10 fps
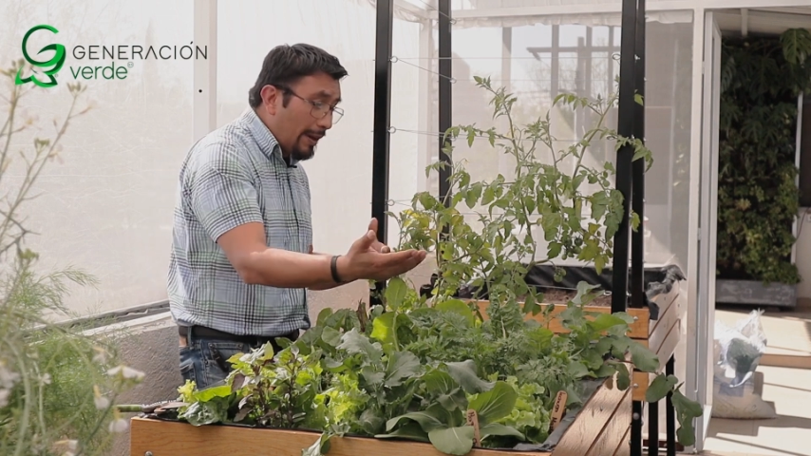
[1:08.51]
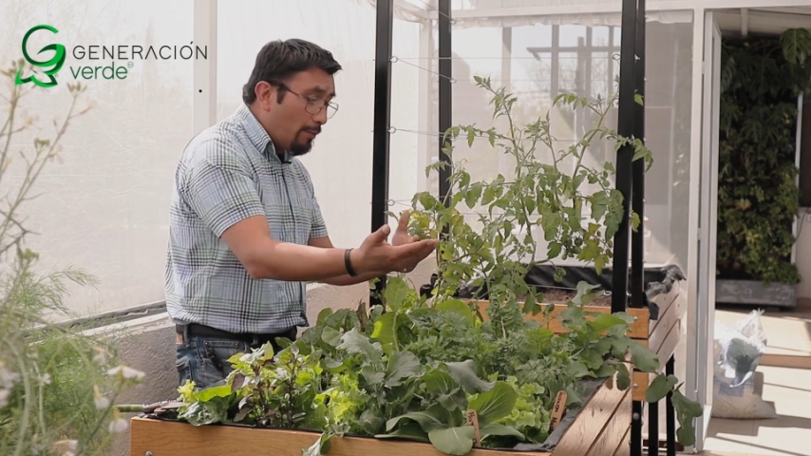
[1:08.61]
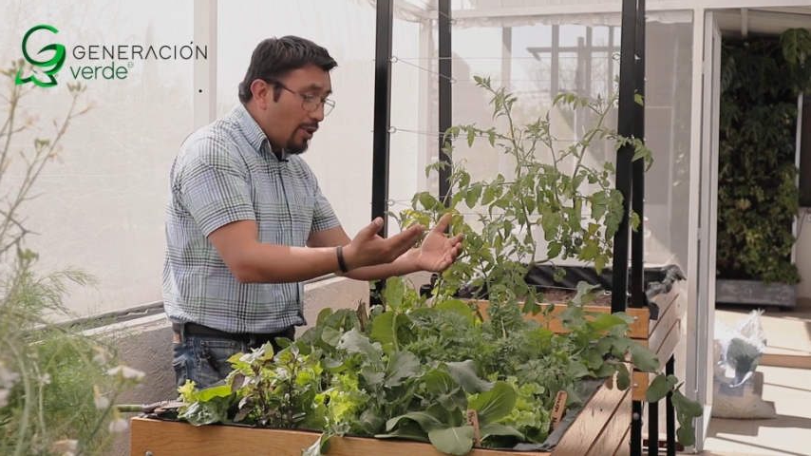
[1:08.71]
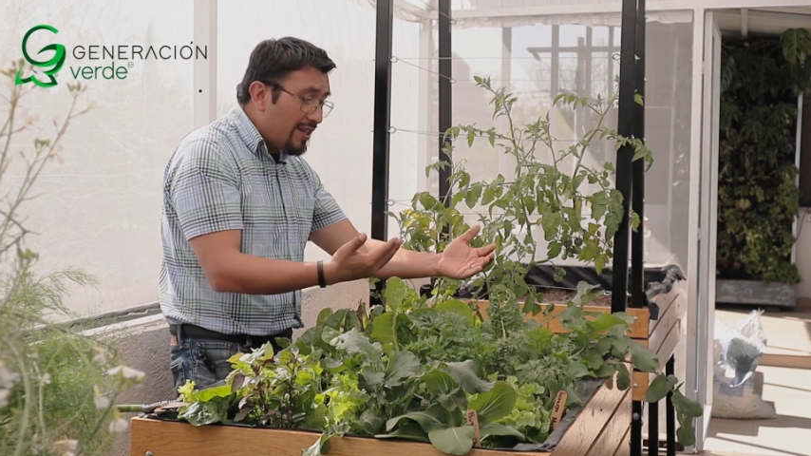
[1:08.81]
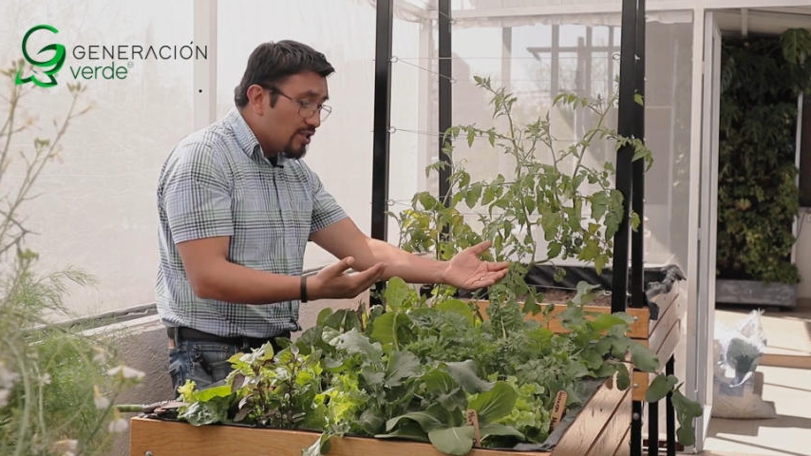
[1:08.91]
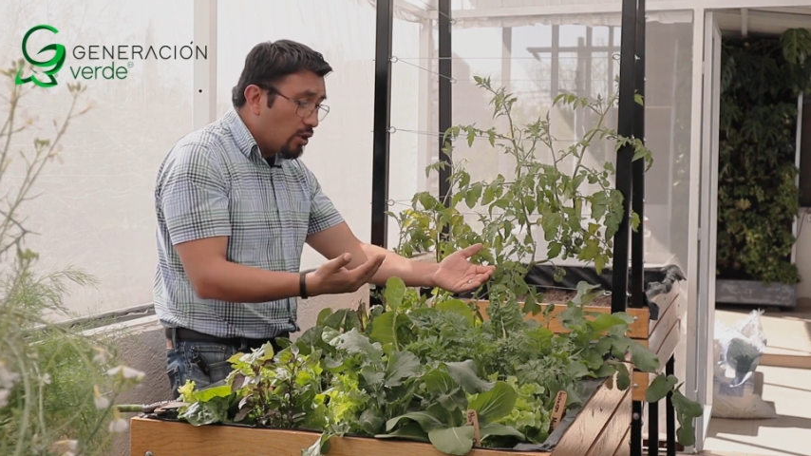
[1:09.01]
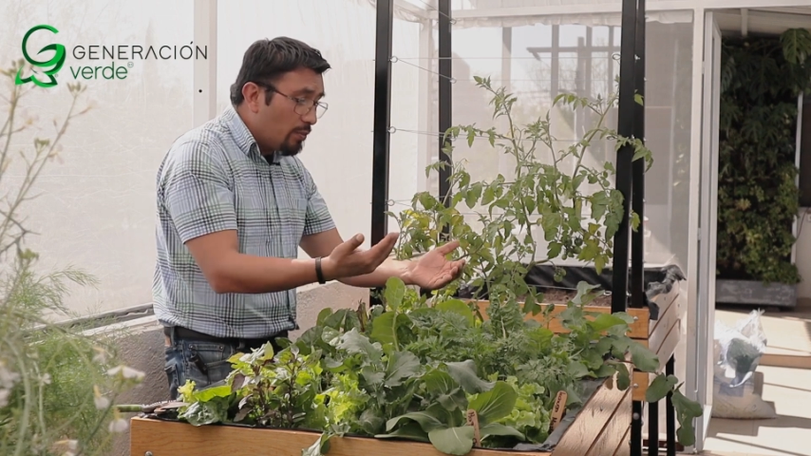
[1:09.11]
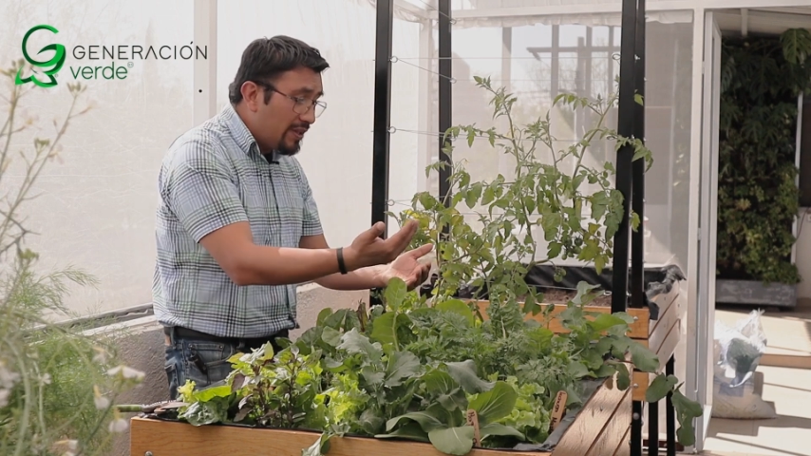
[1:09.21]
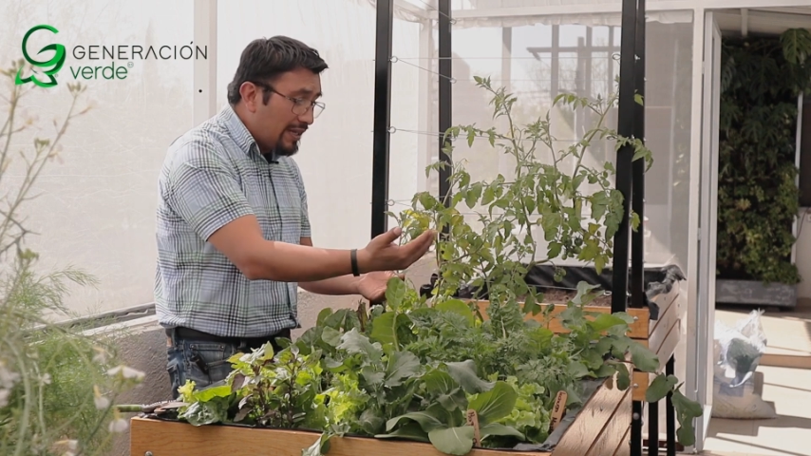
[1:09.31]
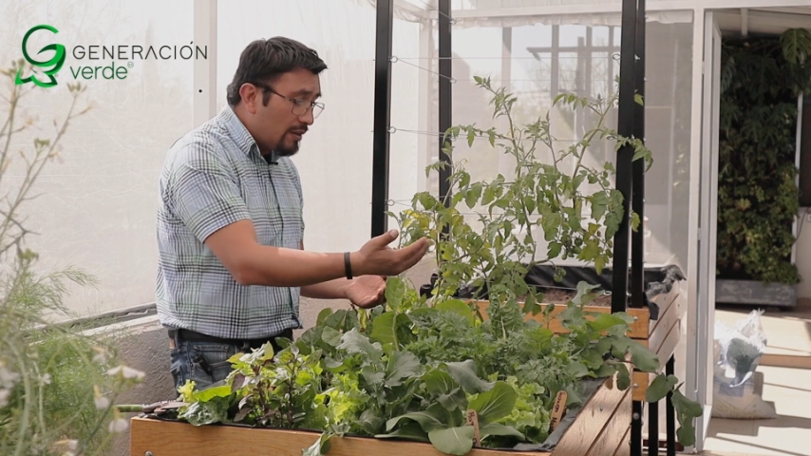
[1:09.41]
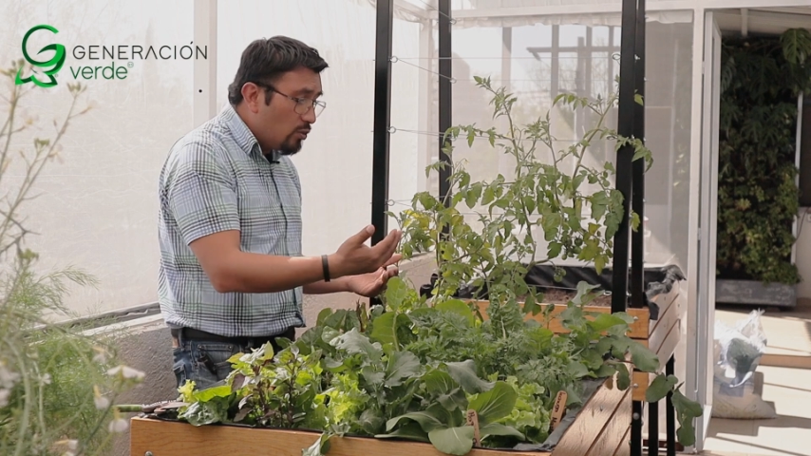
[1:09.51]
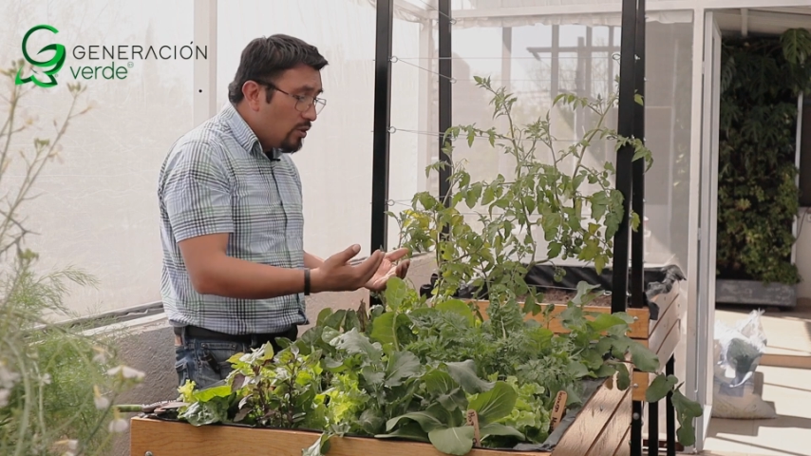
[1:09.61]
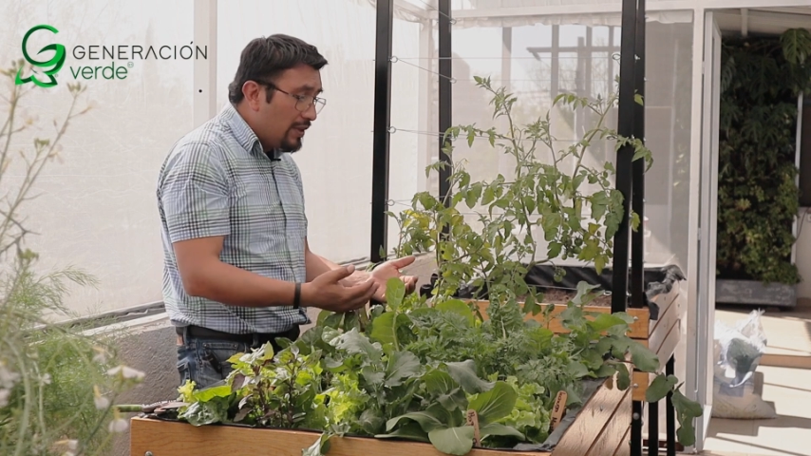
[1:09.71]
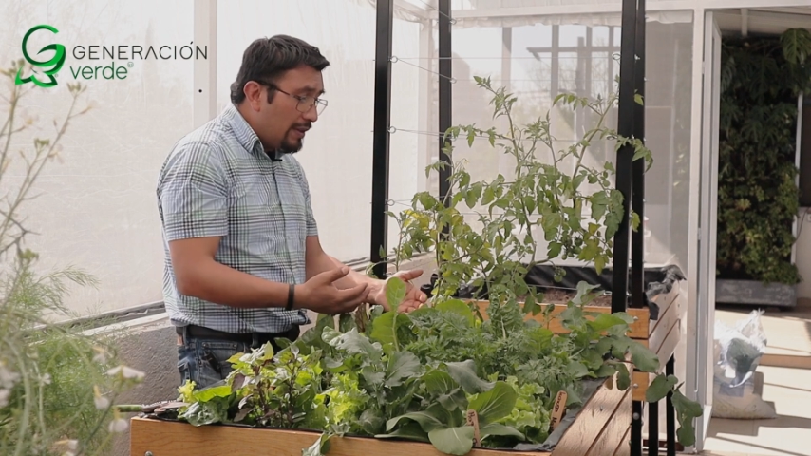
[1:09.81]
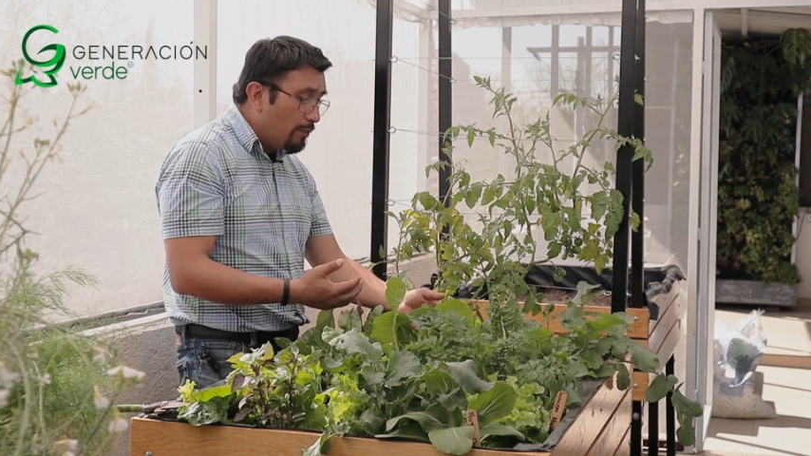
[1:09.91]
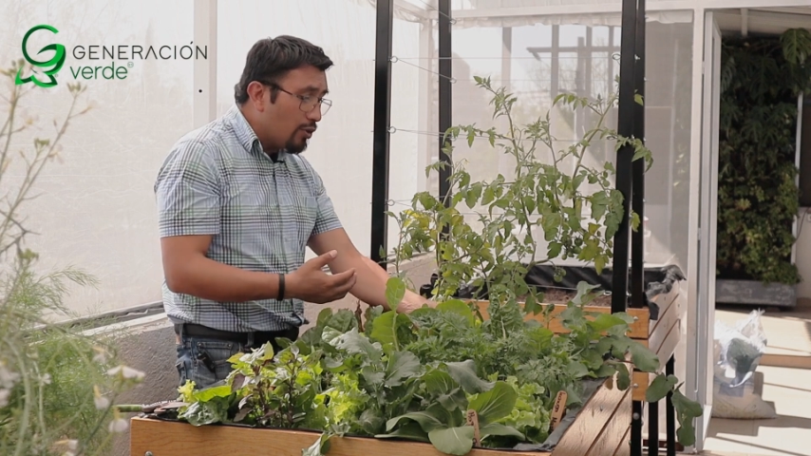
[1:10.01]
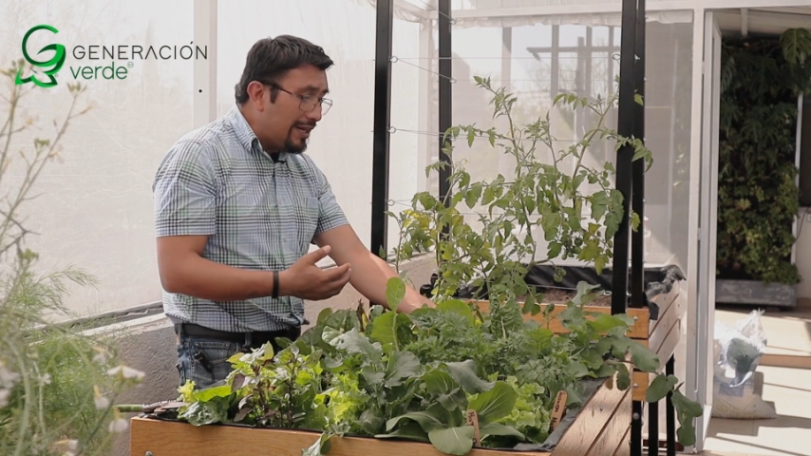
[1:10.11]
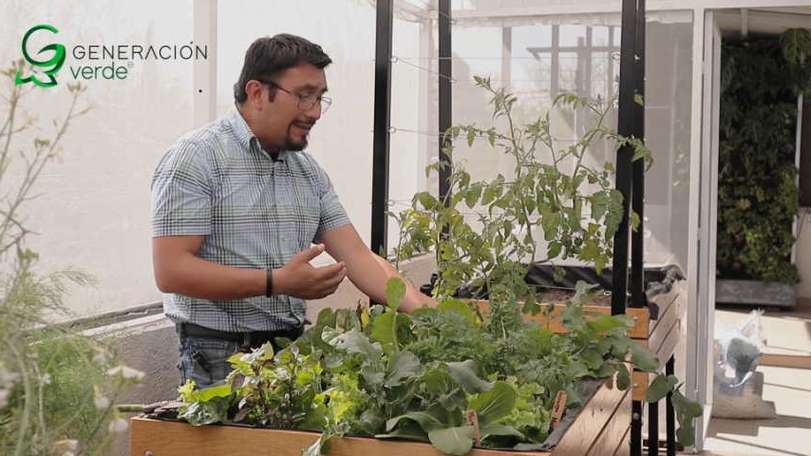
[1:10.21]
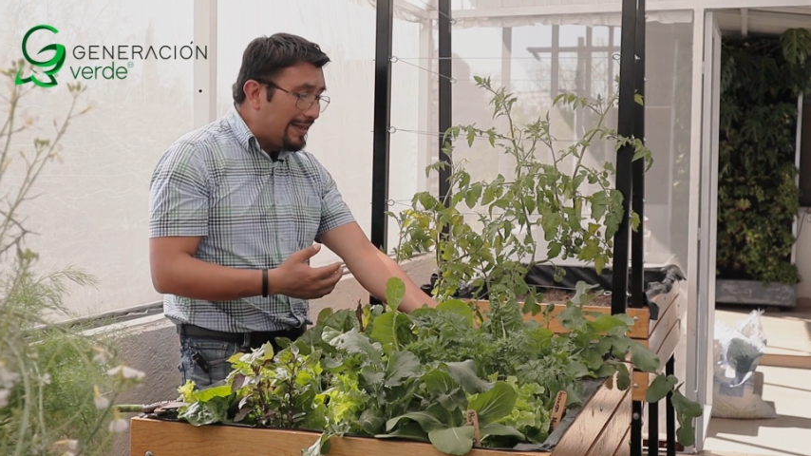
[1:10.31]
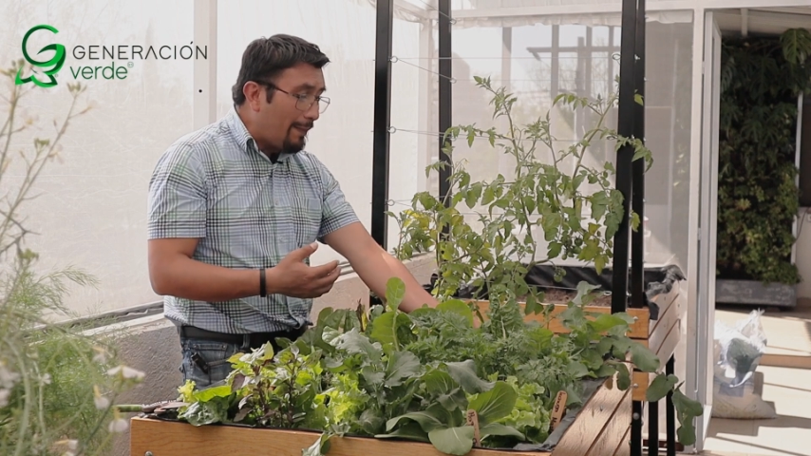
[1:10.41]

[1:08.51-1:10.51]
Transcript: que puedes combinar muy bien por el